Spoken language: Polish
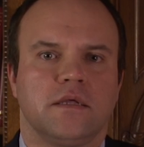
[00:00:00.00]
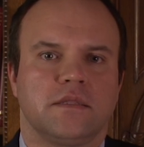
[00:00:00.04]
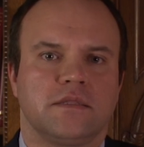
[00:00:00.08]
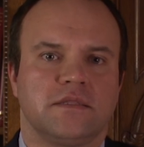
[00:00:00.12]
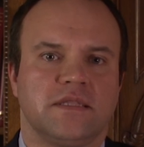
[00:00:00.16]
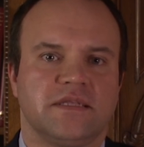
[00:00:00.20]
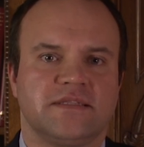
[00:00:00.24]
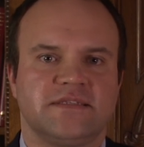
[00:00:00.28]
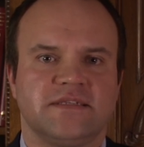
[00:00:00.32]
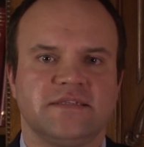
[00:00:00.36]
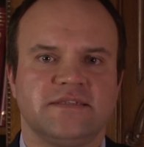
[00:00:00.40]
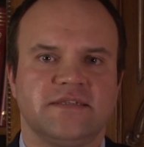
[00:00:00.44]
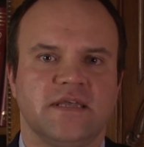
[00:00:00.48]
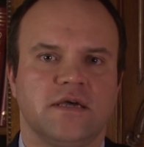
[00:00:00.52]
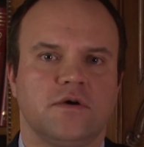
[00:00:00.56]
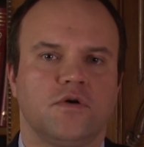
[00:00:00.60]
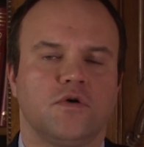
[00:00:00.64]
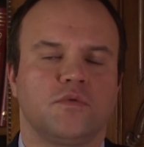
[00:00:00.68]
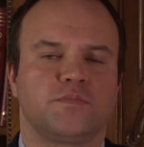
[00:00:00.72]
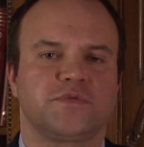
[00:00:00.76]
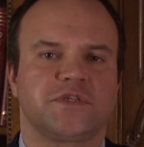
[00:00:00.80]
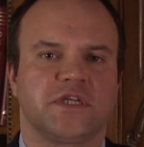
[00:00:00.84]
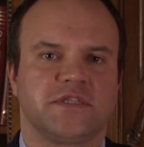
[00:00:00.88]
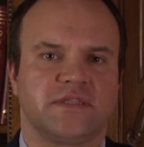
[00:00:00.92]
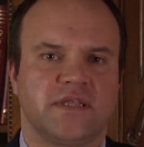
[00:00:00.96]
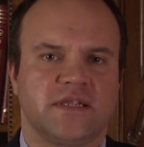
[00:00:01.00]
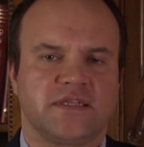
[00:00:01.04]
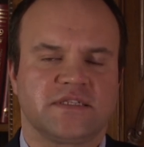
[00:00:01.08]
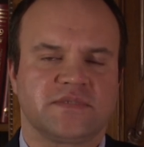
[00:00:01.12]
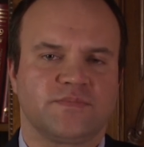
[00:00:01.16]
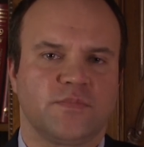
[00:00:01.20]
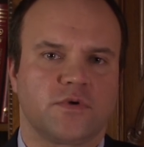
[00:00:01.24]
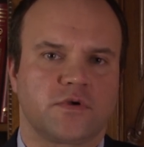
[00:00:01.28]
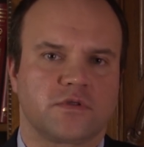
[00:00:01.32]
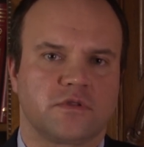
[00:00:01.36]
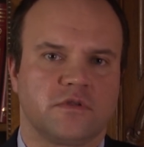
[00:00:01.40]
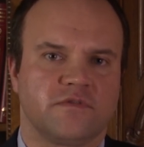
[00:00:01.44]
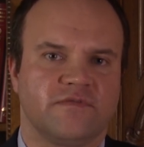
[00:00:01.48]
Decyzja o
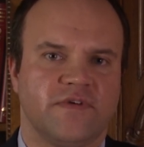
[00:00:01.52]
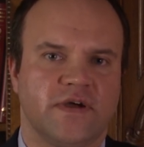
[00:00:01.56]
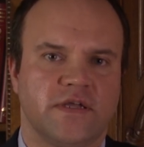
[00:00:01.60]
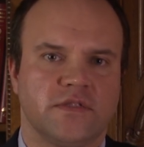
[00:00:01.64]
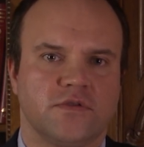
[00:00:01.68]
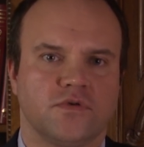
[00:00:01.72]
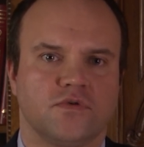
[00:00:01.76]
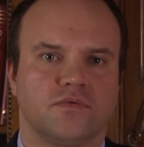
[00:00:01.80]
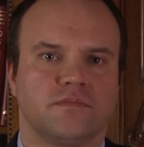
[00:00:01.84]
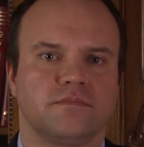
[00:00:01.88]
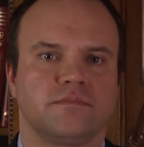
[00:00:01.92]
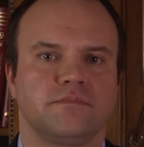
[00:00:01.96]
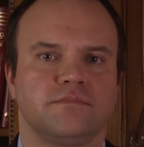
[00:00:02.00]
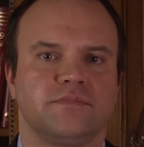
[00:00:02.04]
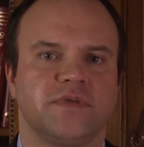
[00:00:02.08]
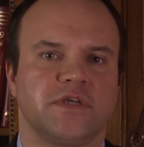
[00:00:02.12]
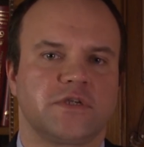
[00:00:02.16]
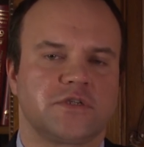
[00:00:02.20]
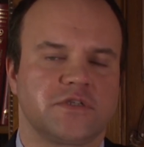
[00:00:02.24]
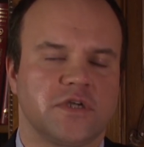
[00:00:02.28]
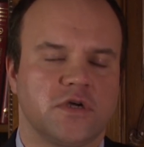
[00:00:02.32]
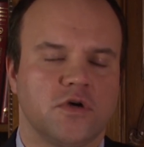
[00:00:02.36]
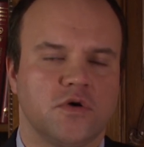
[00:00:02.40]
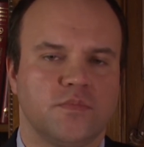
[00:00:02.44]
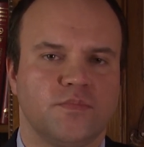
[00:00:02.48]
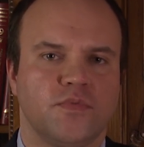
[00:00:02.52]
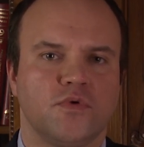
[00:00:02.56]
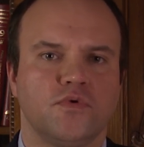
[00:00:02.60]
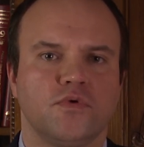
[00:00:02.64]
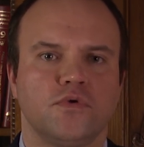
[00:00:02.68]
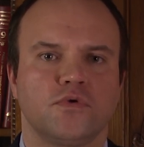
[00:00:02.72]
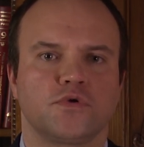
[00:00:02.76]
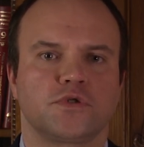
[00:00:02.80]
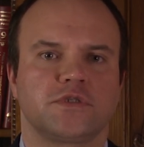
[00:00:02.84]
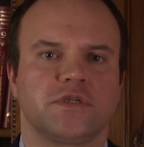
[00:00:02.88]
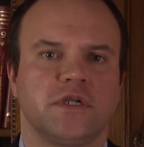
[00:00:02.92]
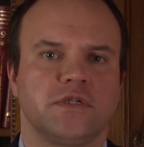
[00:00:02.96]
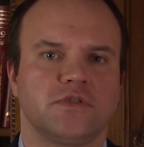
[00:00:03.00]
przetransportowaniu pierwszego
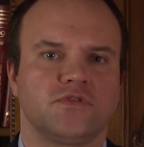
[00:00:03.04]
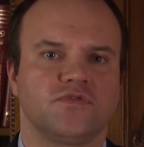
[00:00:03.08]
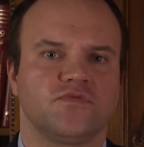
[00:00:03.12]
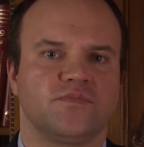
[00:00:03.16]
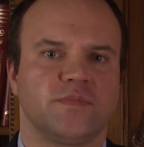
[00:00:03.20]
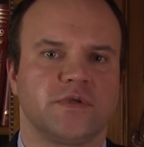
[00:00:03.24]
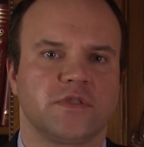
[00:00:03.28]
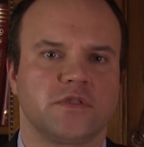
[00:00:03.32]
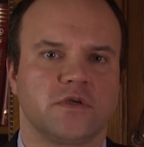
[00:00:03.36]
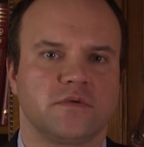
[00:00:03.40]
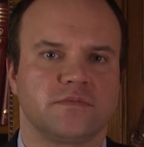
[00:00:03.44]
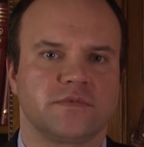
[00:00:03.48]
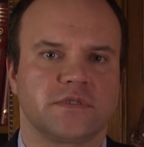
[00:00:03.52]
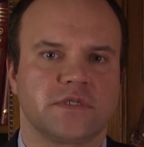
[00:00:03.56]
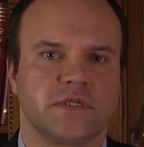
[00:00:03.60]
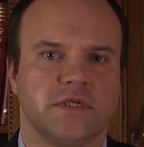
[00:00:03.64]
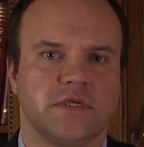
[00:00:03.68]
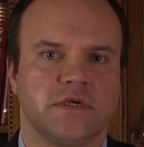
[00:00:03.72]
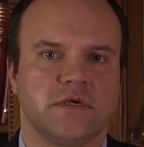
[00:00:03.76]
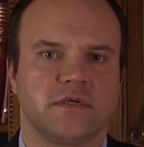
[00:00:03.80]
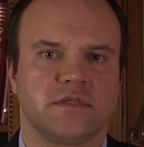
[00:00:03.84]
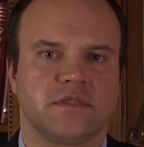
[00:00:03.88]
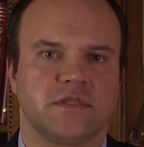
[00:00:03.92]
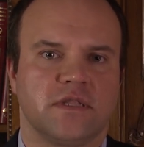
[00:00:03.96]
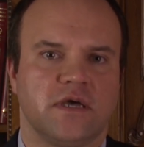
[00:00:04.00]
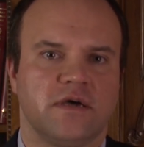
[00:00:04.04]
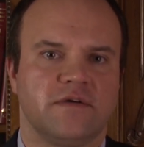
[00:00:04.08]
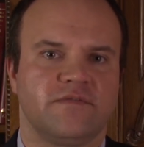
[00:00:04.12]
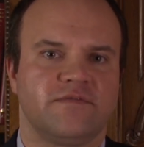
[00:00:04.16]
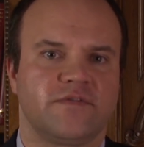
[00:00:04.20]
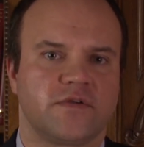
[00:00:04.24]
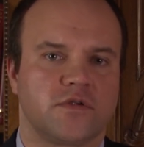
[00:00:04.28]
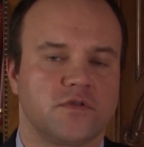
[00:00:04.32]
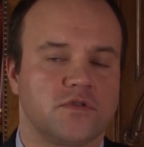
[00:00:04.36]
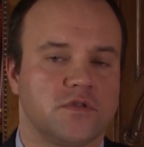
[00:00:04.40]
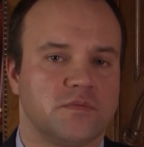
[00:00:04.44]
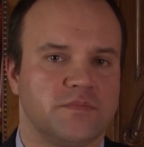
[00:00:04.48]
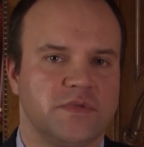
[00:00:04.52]
pułku szczelców bytomskich na
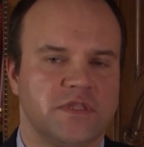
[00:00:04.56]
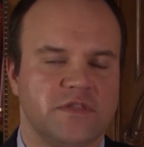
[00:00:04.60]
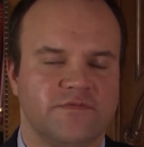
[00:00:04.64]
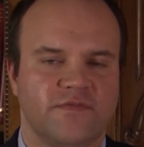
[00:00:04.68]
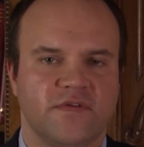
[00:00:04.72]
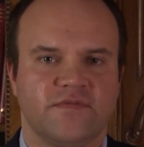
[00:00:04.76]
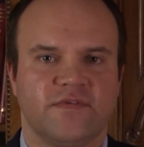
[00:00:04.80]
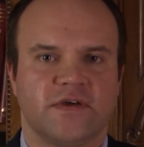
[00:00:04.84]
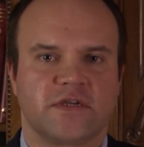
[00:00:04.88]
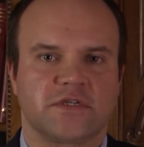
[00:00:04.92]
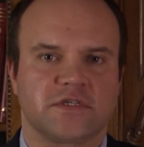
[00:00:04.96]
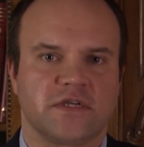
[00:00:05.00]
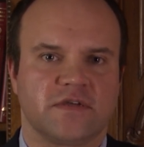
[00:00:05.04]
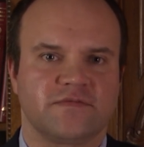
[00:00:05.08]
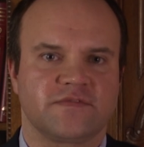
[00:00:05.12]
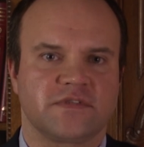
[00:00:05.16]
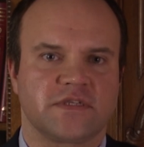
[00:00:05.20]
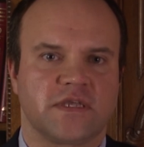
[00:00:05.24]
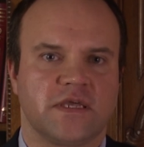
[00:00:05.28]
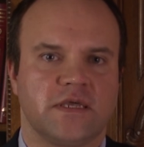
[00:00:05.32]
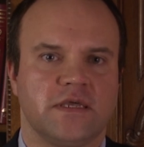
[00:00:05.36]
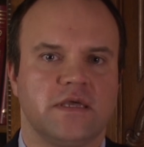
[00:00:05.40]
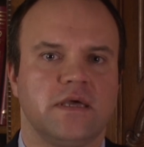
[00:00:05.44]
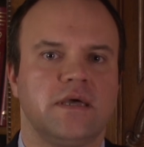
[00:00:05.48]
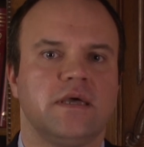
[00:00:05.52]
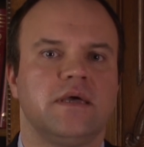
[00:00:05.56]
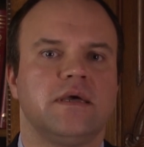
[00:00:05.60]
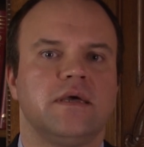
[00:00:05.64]
front Bitwy Warszawskiej